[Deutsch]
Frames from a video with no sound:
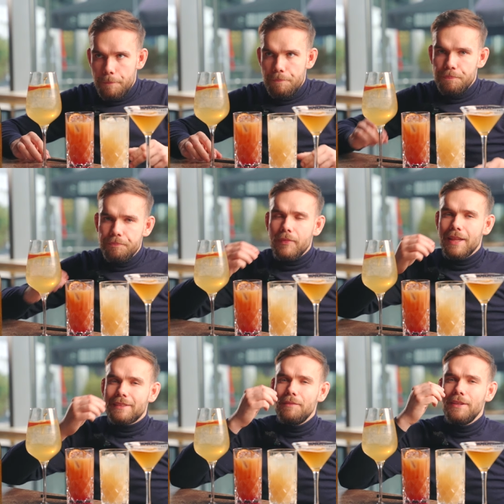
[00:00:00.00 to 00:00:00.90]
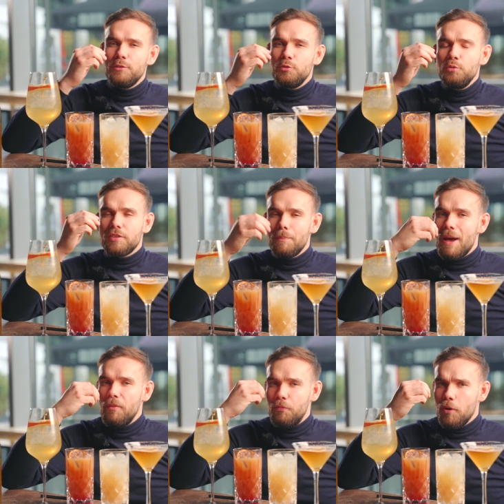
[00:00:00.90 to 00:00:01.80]
Mhm. Jetzt haben wir die Süße
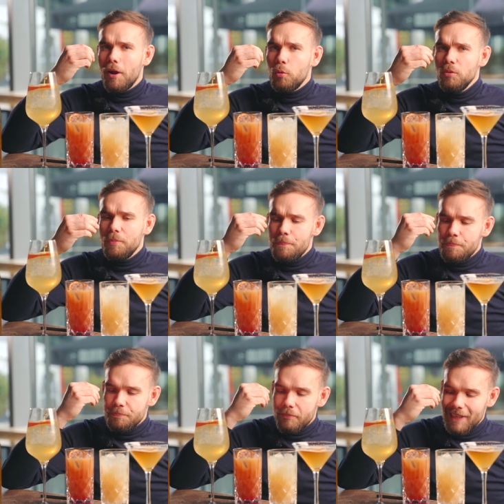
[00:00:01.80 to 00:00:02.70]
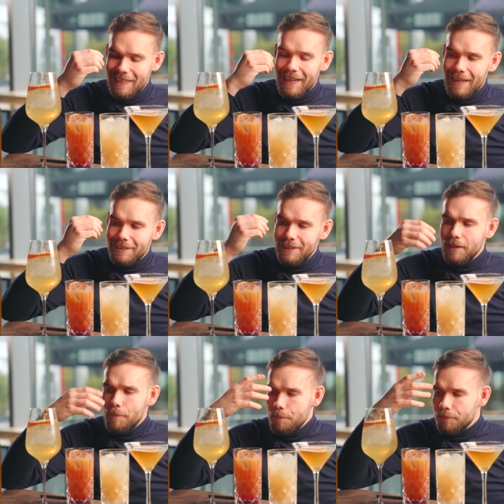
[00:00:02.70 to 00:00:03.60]
mehr im Vordergrund. Die
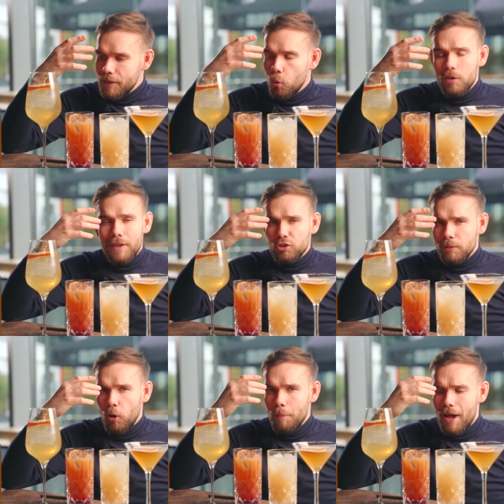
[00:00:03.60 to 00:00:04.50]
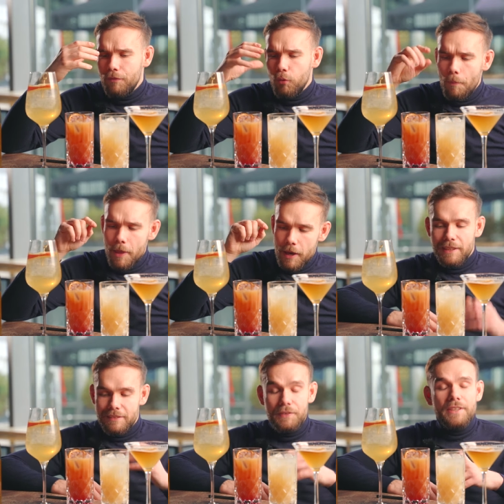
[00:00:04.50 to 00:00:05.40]
Grenadine, den Honigwein steckt auch mehr hervor.
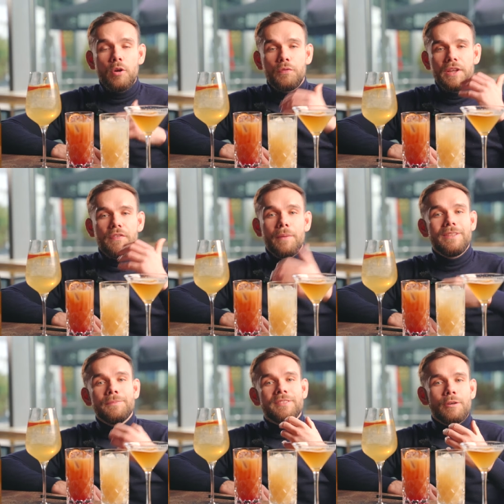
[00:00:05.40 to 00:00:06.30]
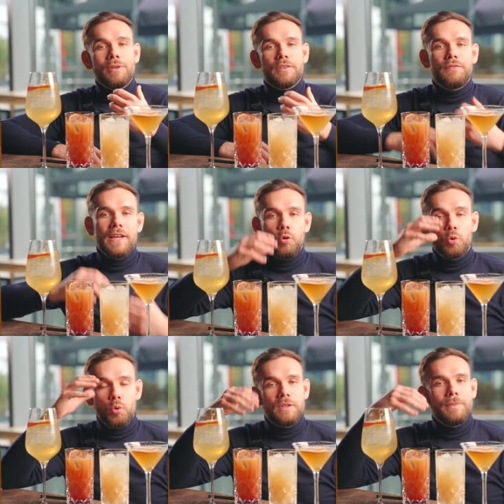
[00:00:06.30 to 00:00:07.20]
Serviert ihn auf jeden Fall mit dem Sunrise-Effekt
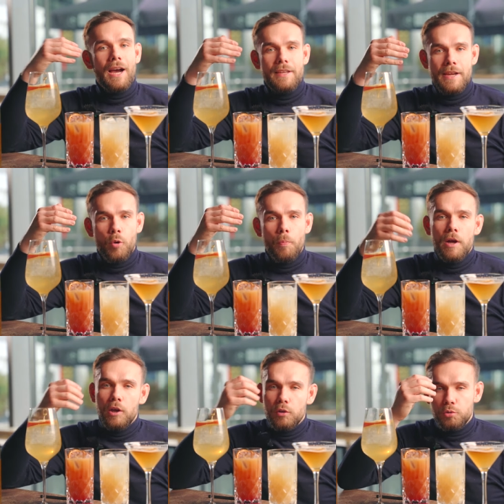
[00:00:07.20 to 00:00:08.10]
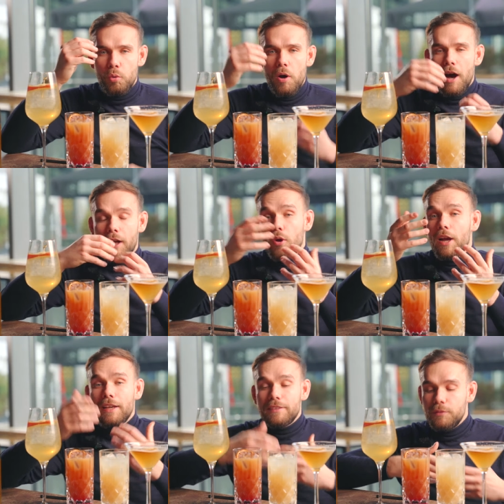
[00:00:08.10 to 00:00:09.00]
und rührt im Nachhinein um. So hat
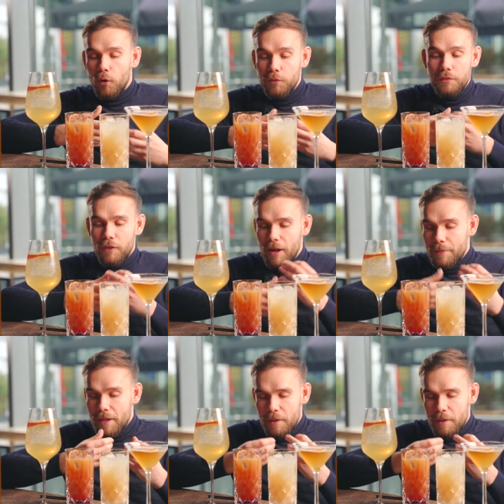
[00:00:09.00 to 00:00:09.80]
euer Gast auf jeden Fall